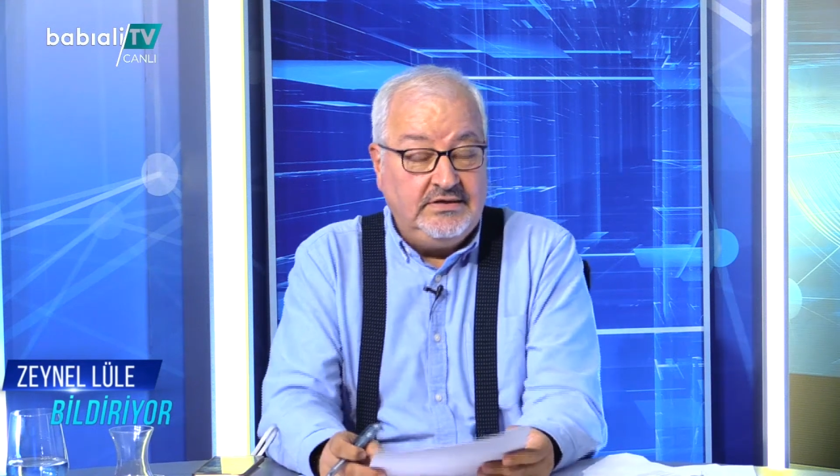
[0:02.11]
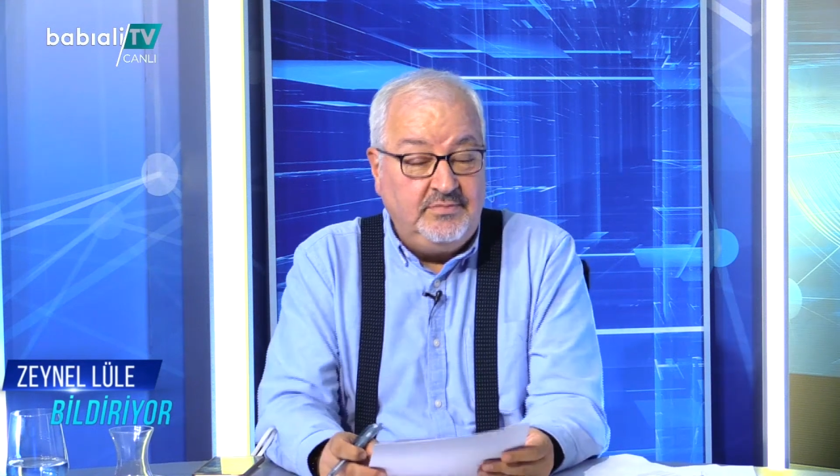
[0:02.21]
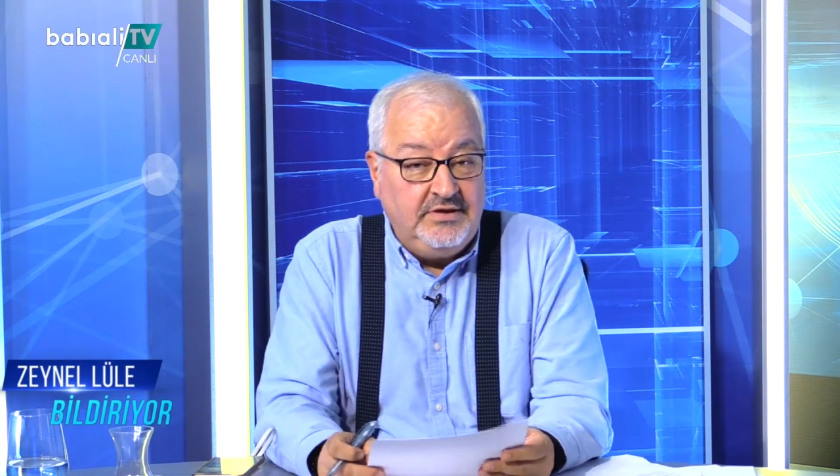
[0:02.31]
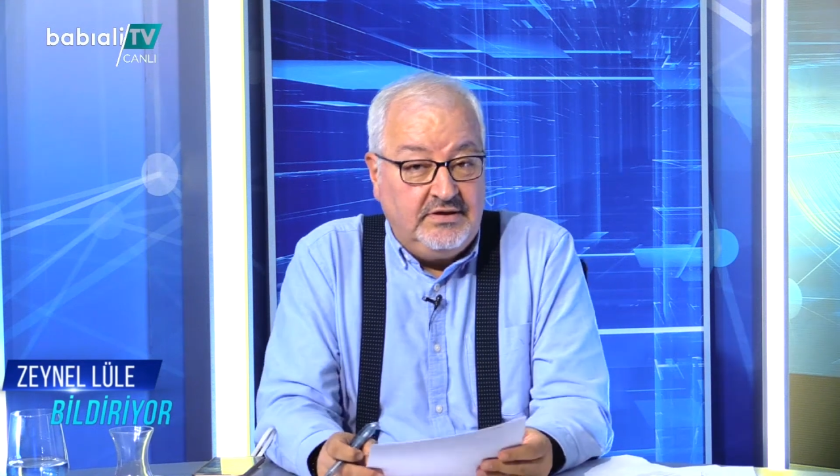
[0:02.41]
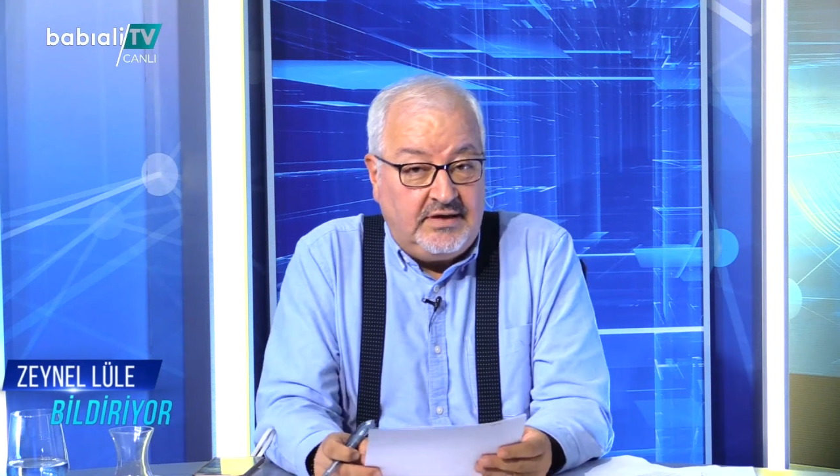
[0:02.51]

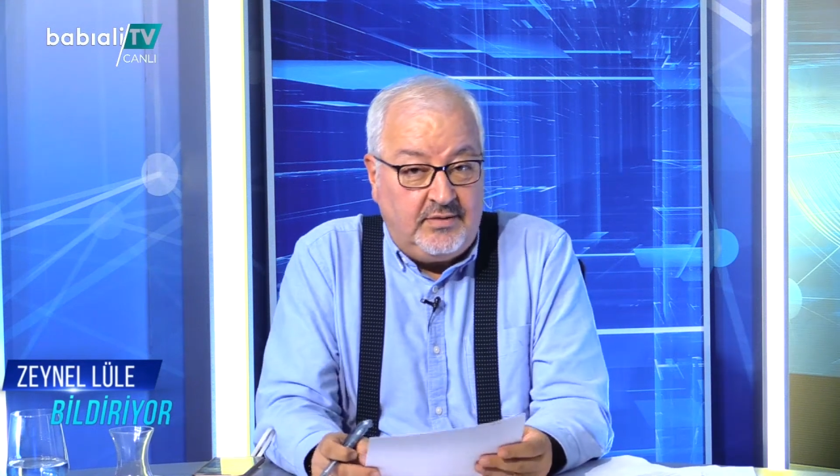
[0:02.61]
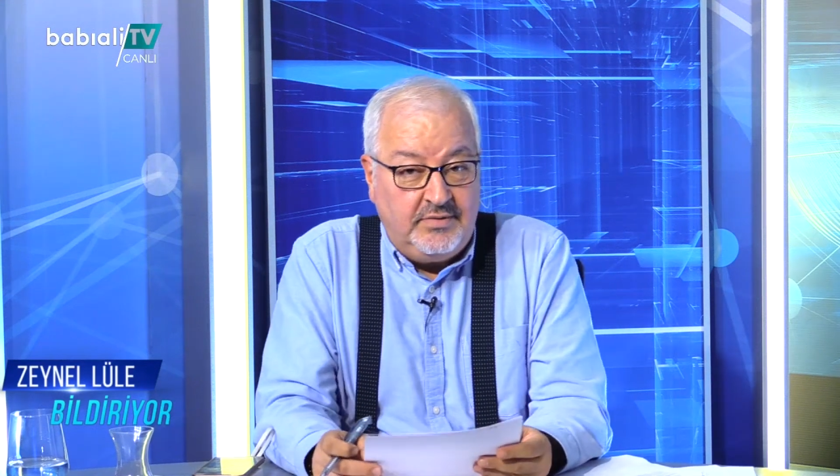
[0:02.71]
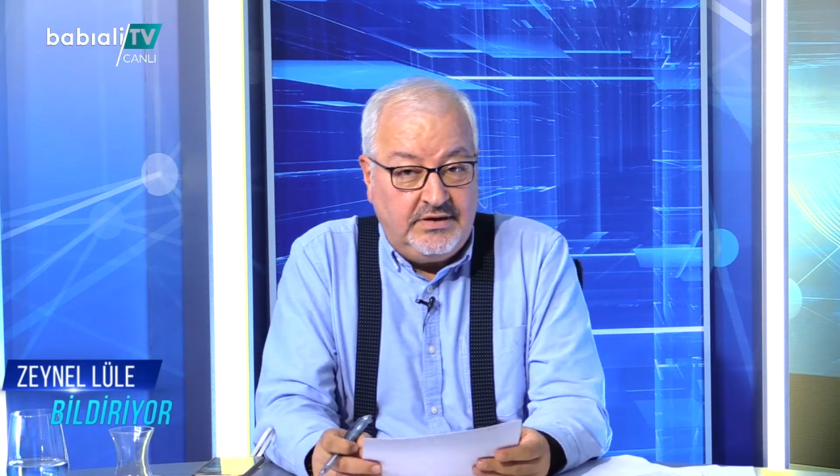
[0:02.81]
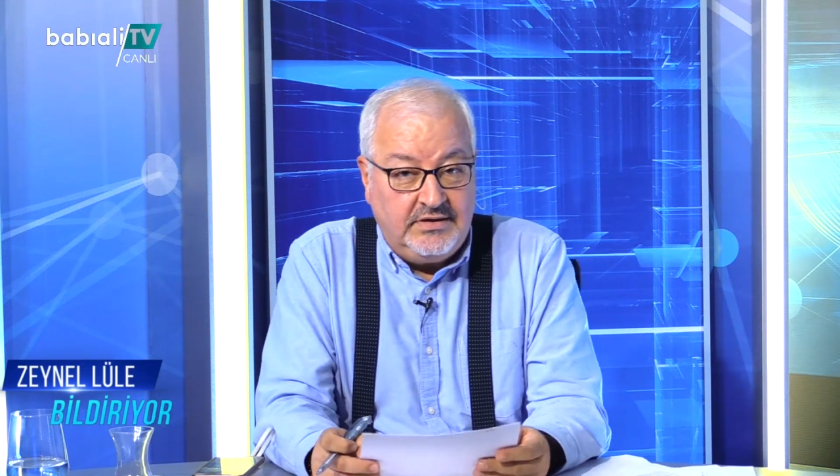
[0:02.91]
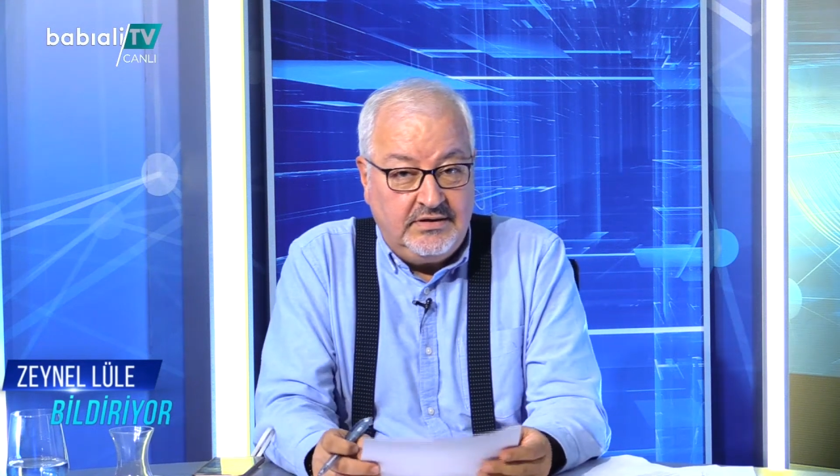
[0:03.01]
20
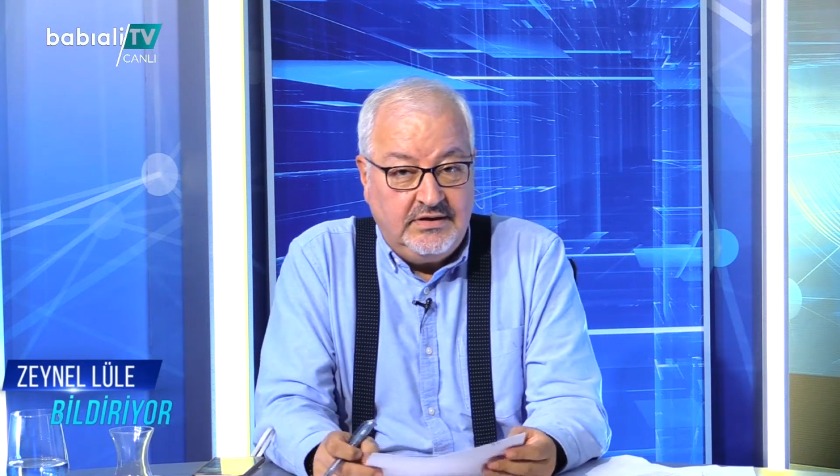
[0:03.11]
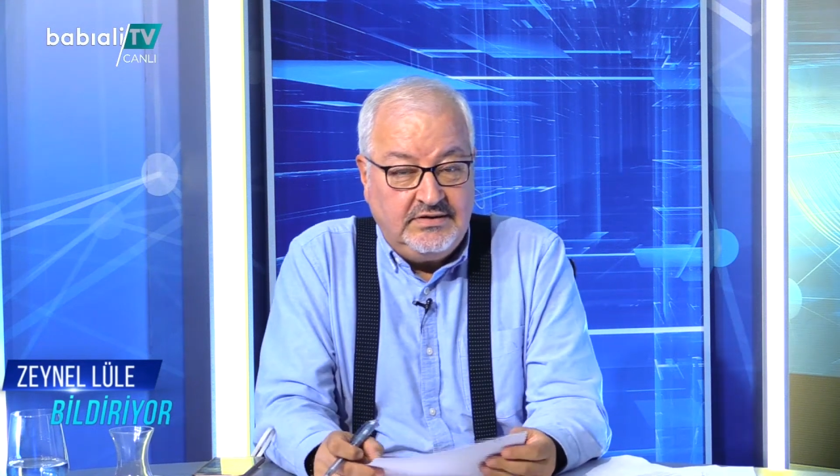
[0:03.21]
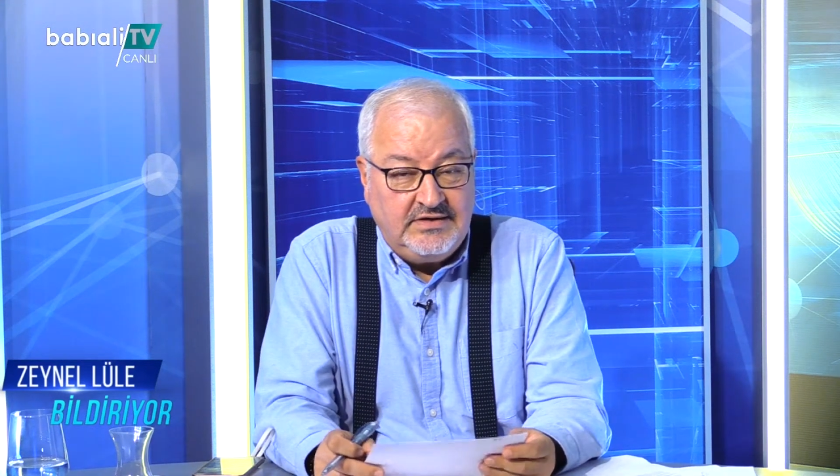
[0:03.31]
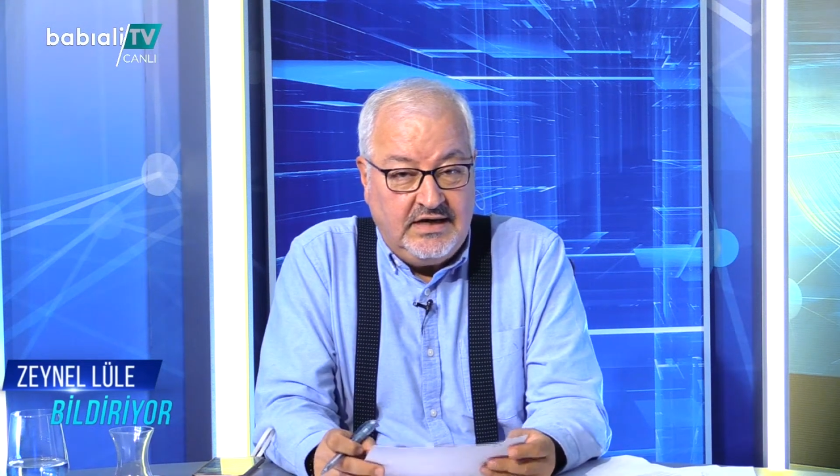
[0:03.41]
yıldan beri e,